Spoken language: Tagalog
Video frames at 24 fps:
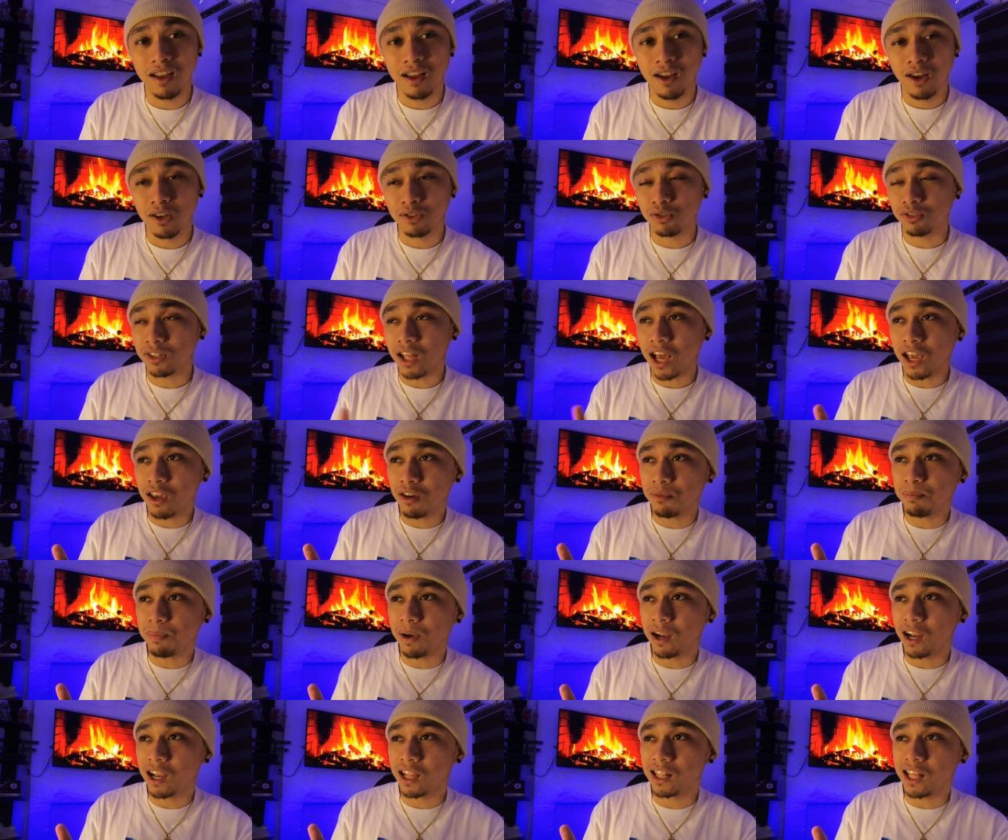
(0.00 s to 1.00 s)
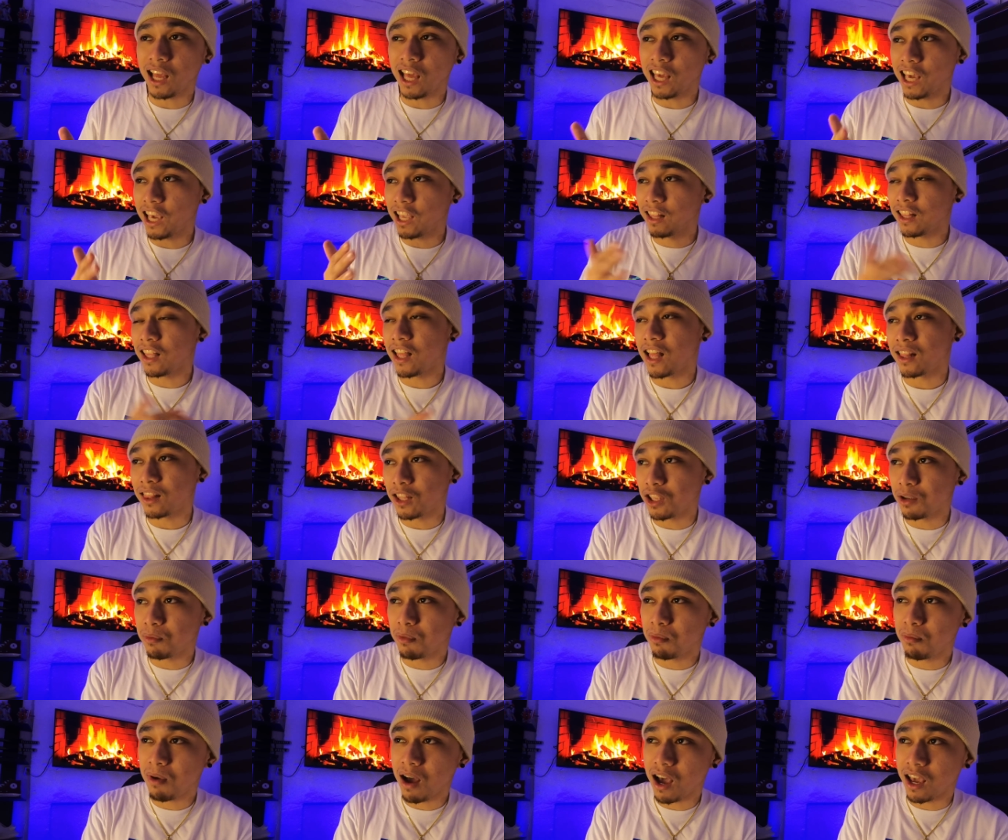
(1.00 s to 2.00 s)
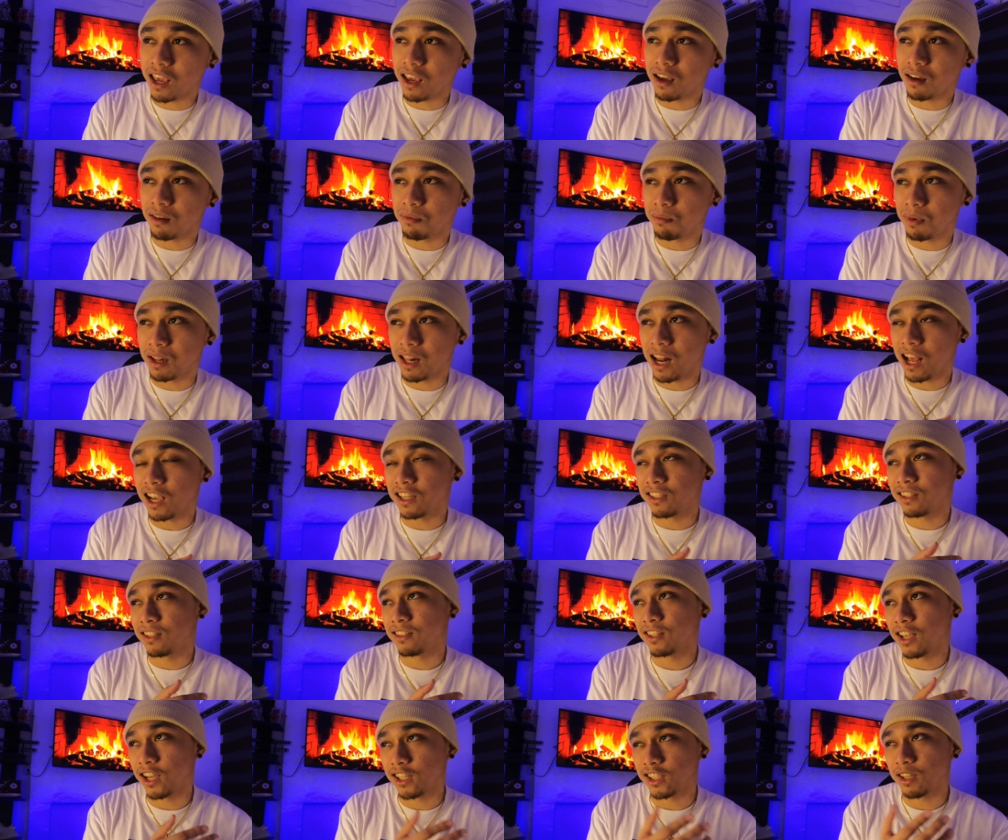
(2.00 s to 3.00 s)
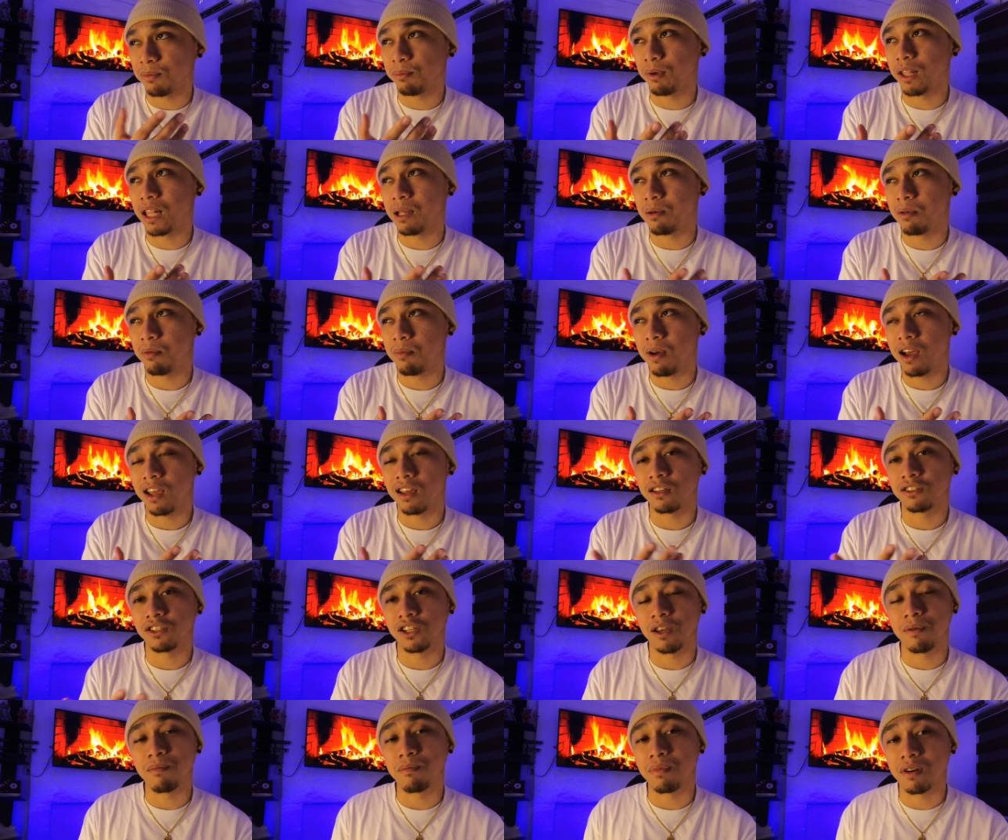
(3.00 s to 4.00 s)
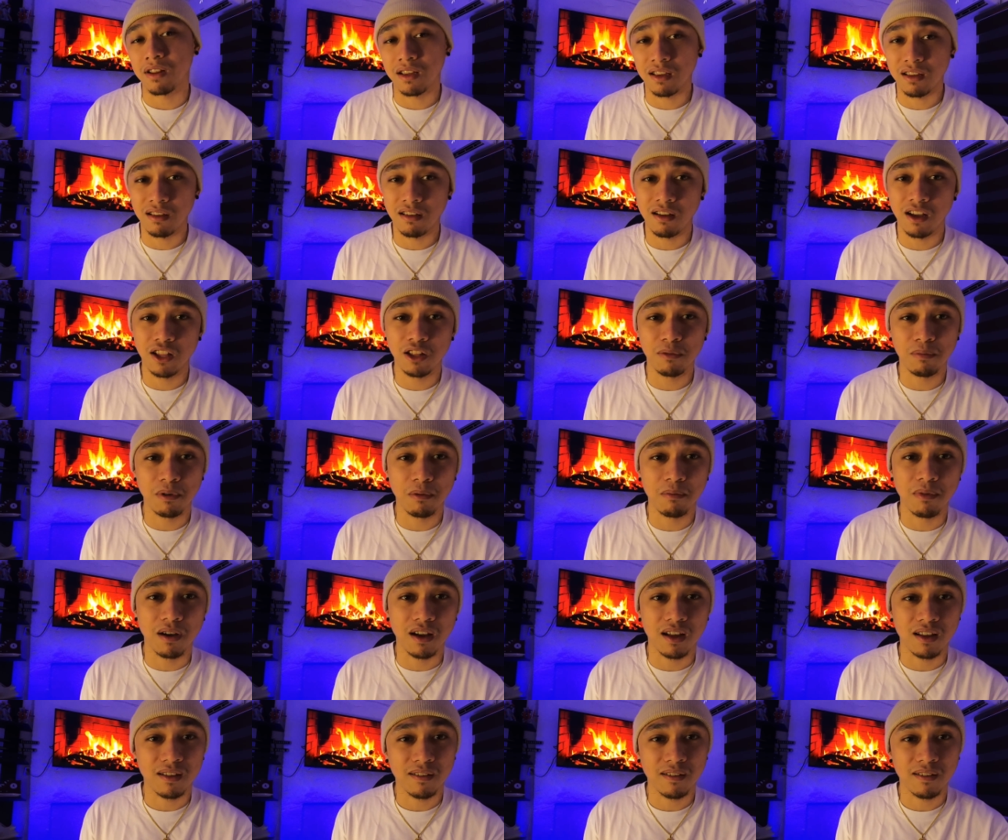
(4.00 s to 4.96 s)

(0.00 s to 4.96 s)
So tayo pagka nakikita natin yung babae, ang malakas na sex appeal na babae, eh, syempre, ano pa ba?